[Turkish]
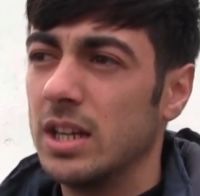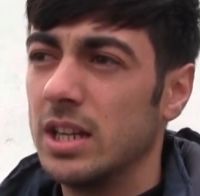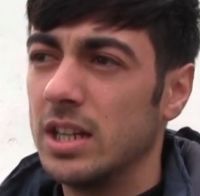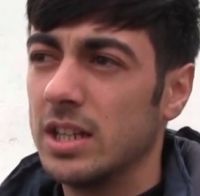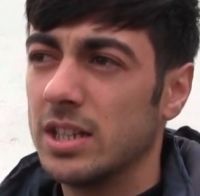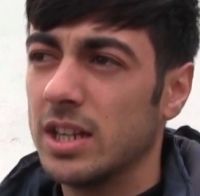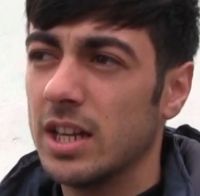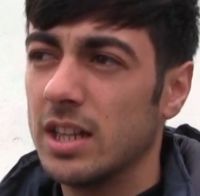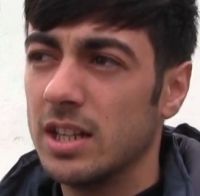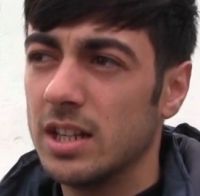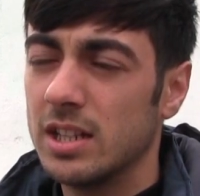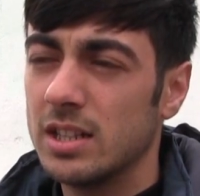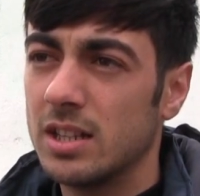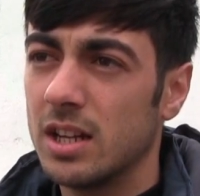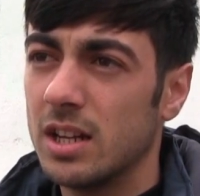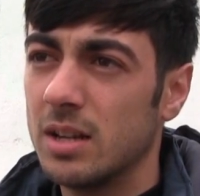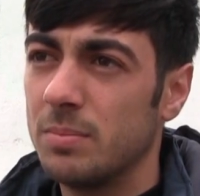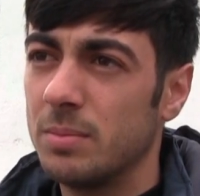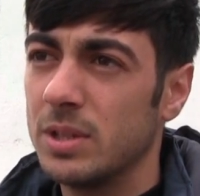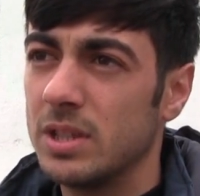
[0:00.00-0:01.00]
E, kendileri
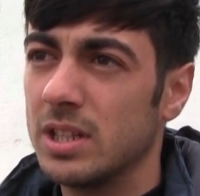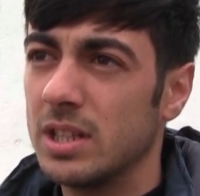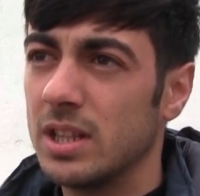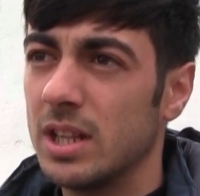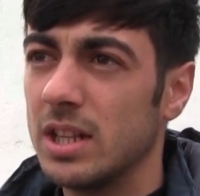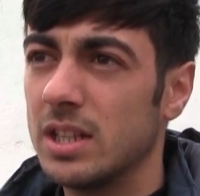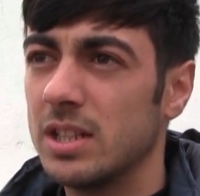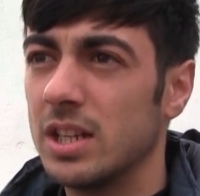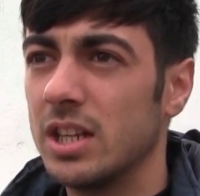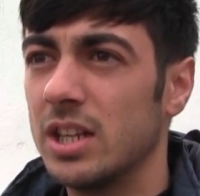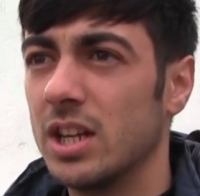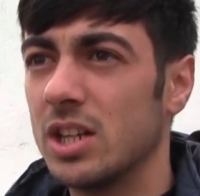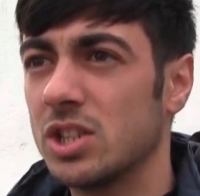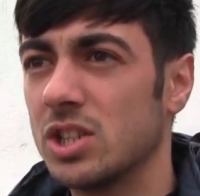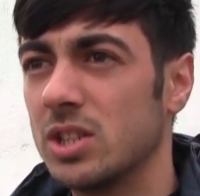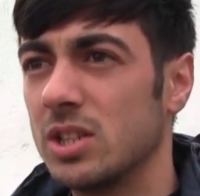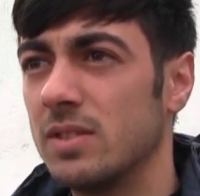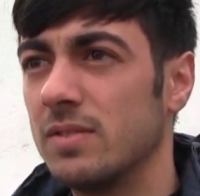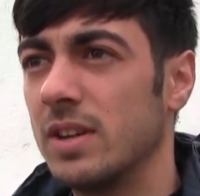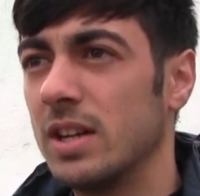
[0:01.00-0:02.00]
talep ettiklerinde
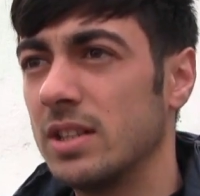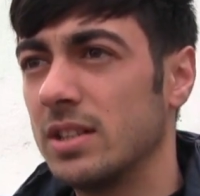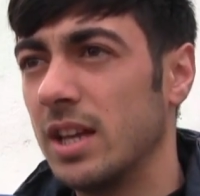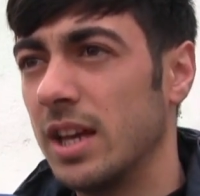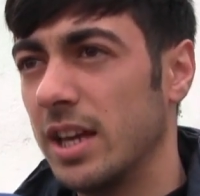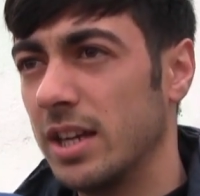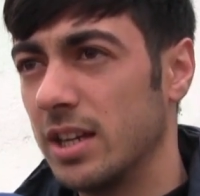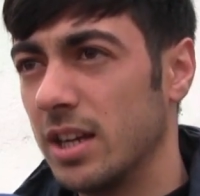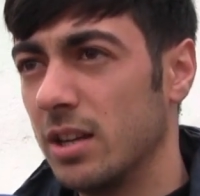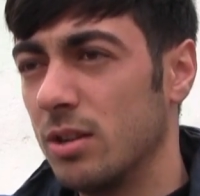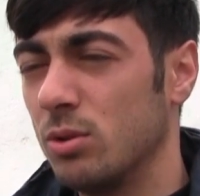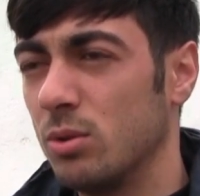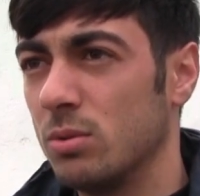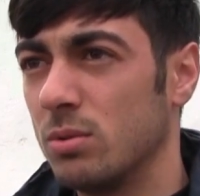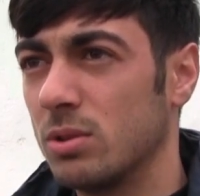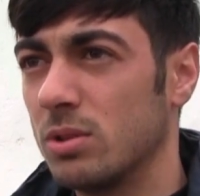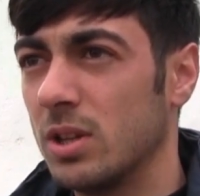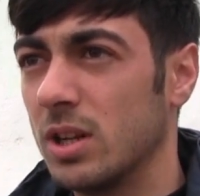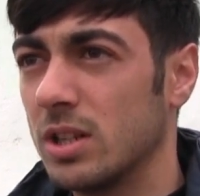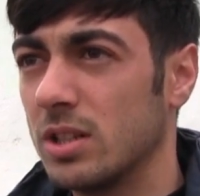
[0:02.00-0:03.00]
yaşlı veya da engelli
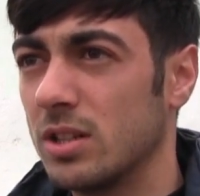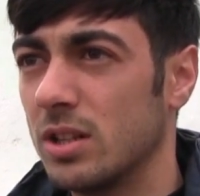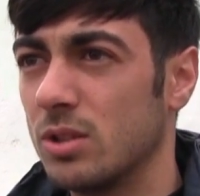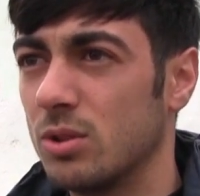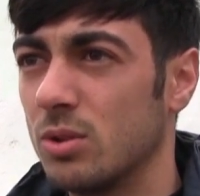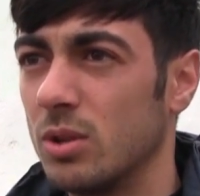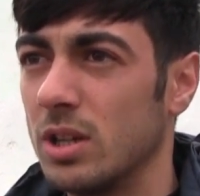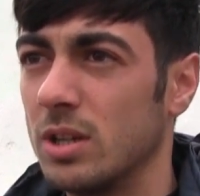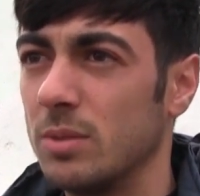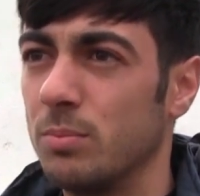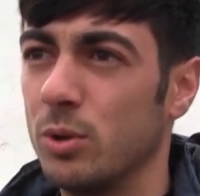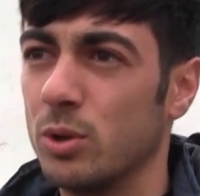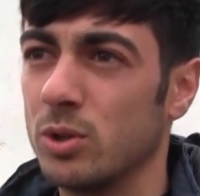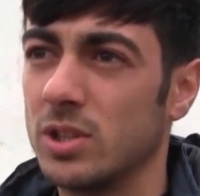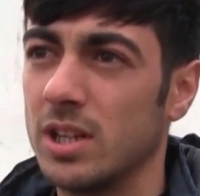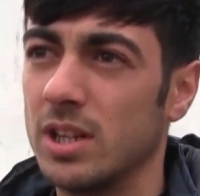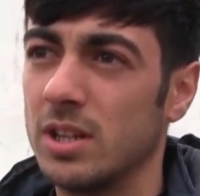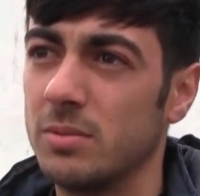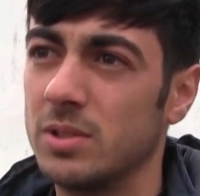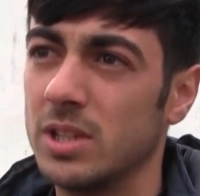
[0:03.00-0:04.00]
olduklarından dolayı
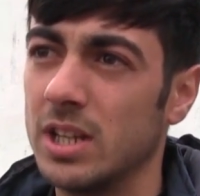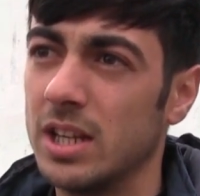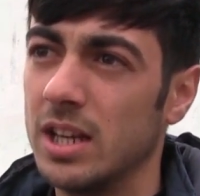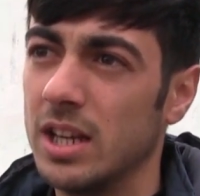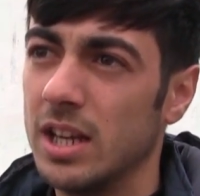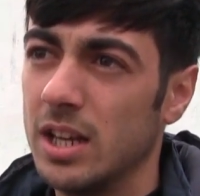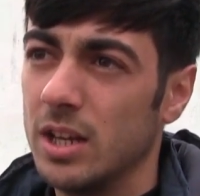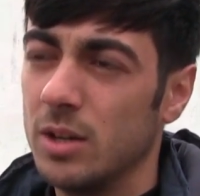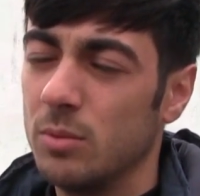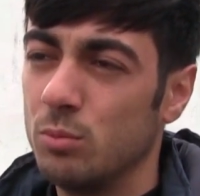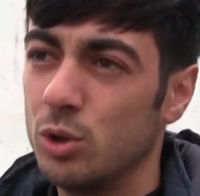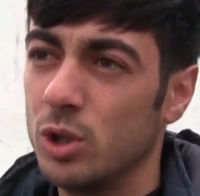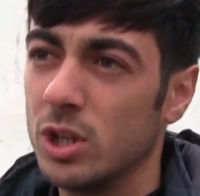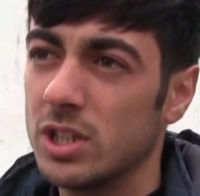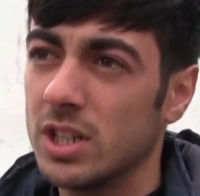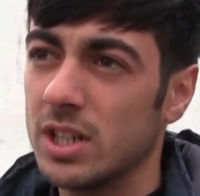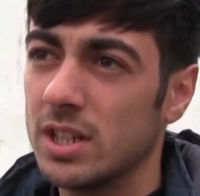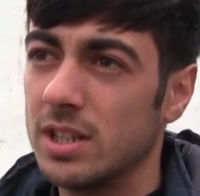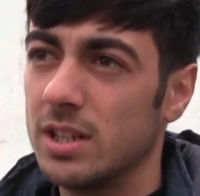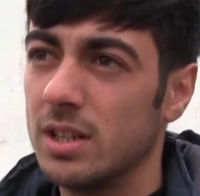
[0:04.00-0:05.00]
postanemize
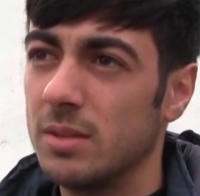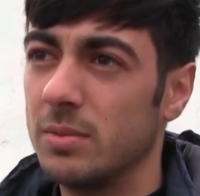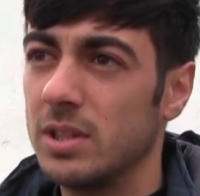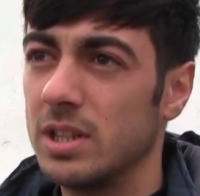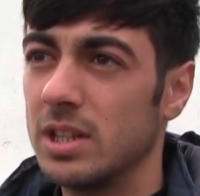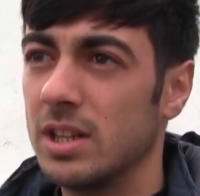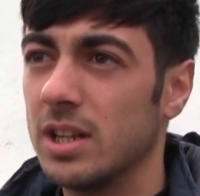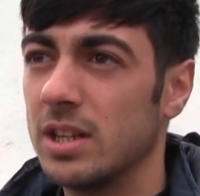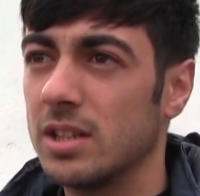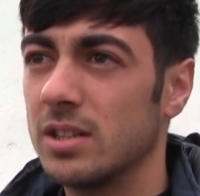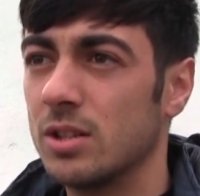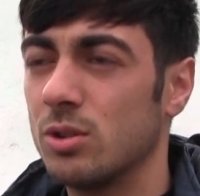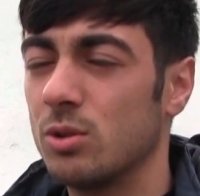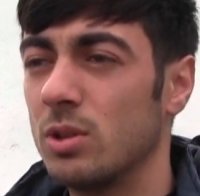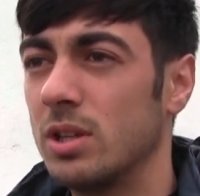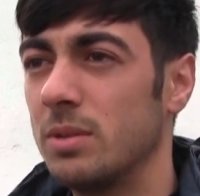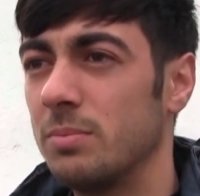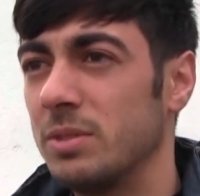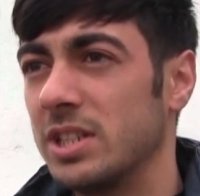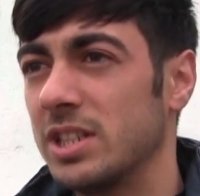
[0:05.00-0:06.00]
müracaat edemediklerinden
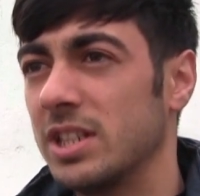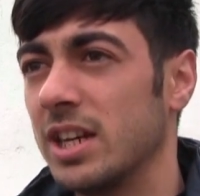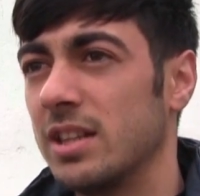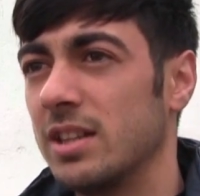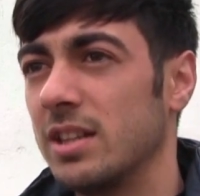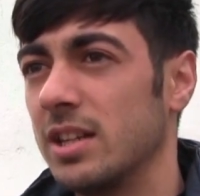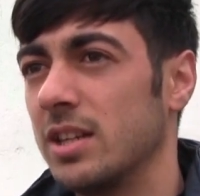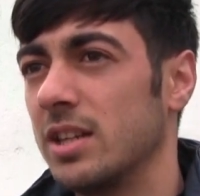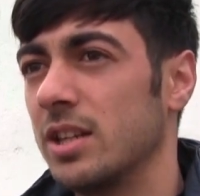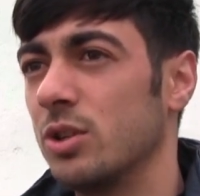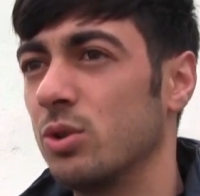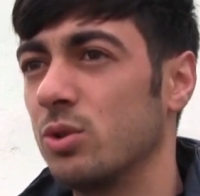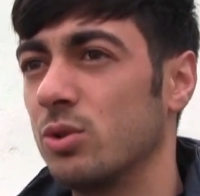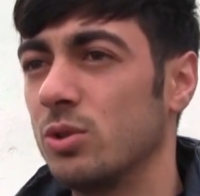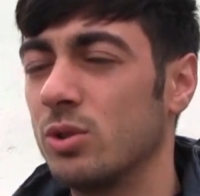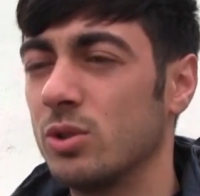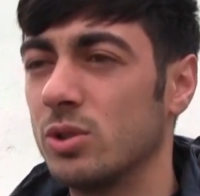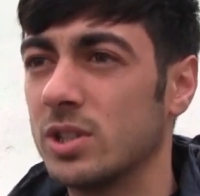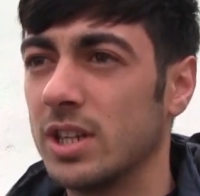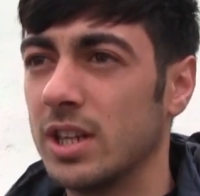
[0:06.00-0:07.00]
dolayı biz kendilerine
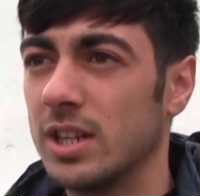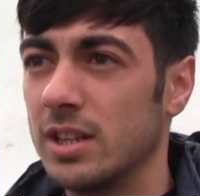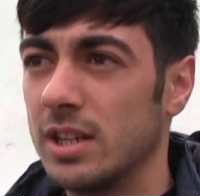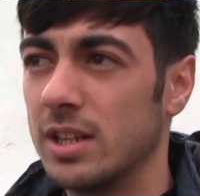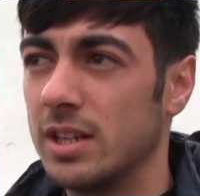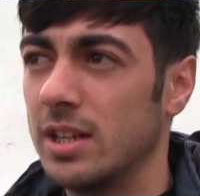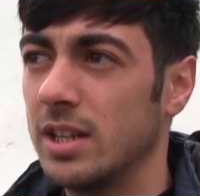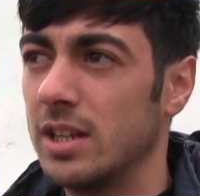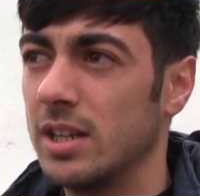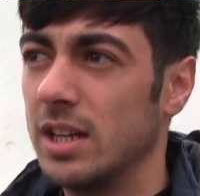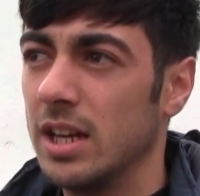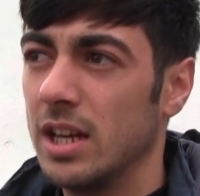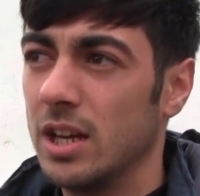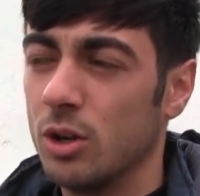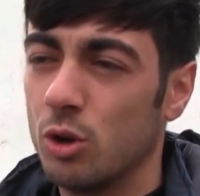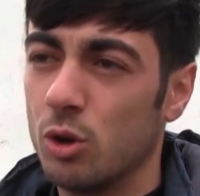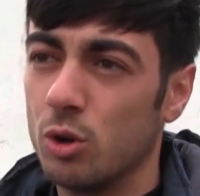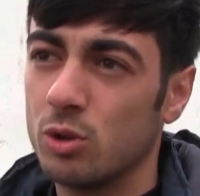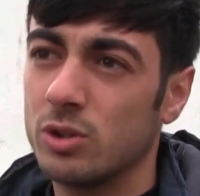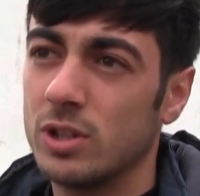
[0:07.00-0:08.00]
götürüyoruz. Kendilerine
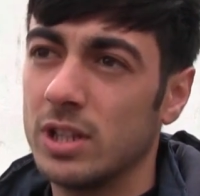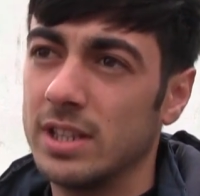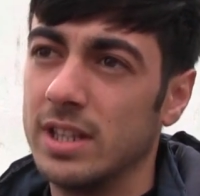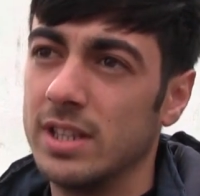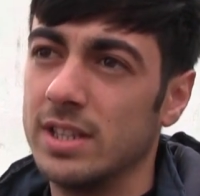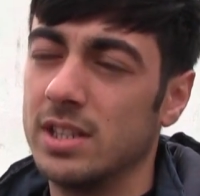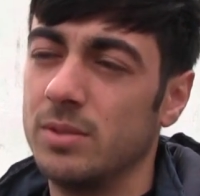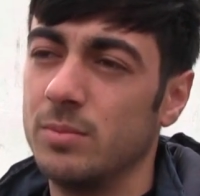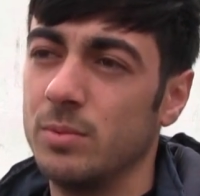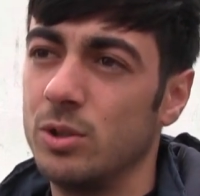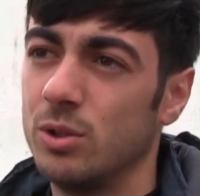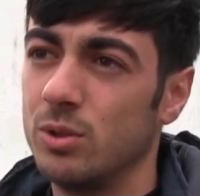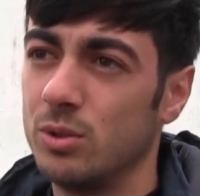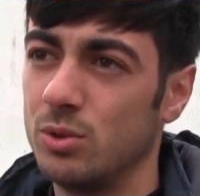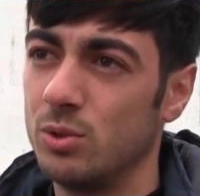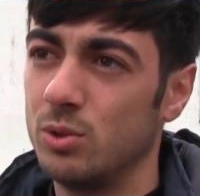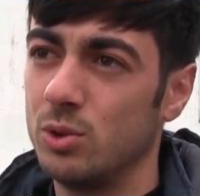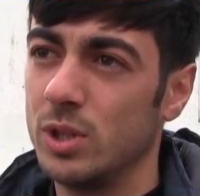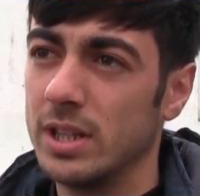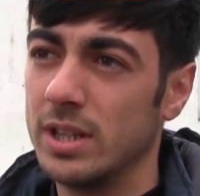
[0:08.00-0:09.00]
konutta teslim
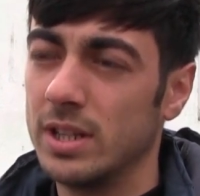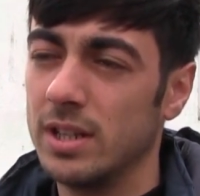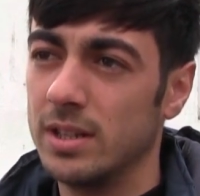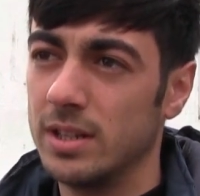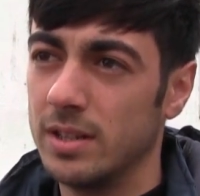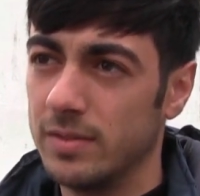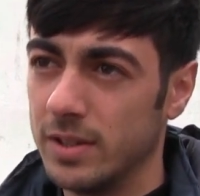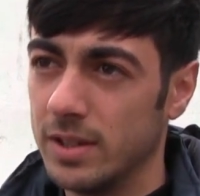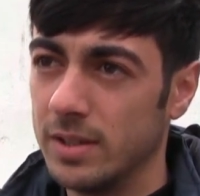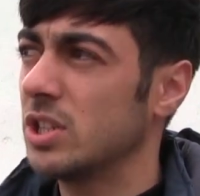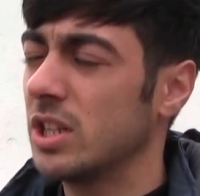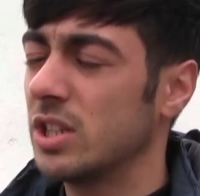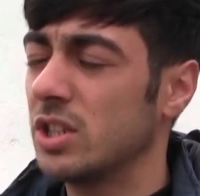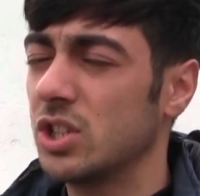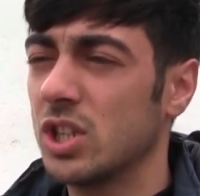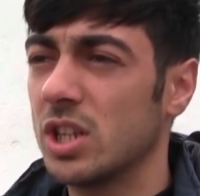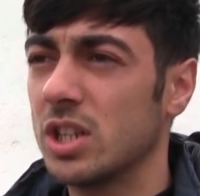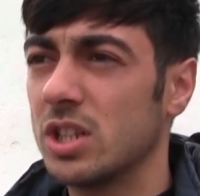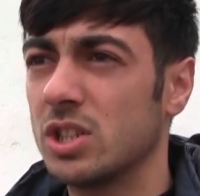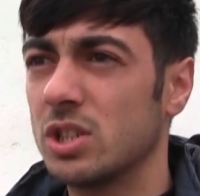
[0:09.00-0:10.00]
ediyoruz ücretlerini efendim. İşte
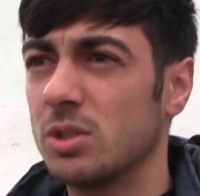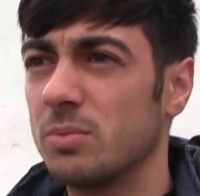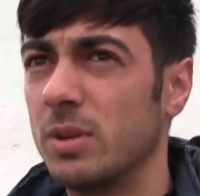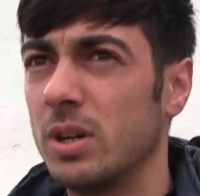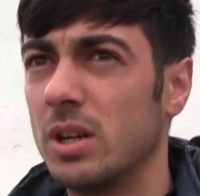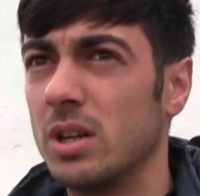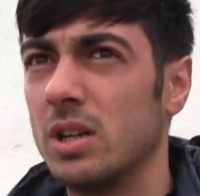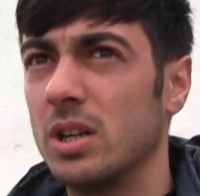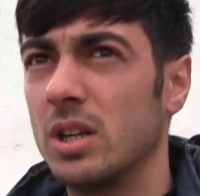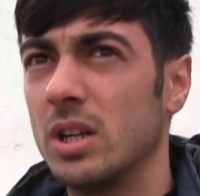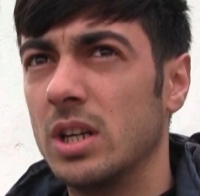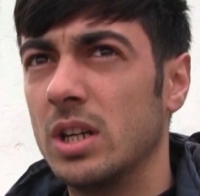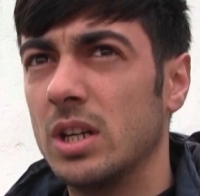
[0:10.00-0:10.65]
dışarı çıkma